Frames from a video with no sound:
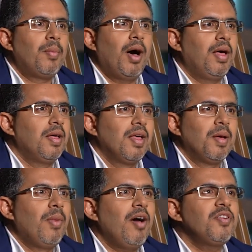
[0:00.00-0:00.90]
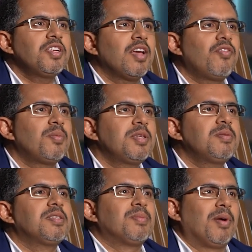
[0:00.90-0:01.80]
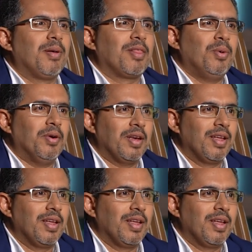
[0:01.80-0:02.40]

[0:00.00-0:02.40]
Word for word: ما ما في شيء في البزنس ما مضمون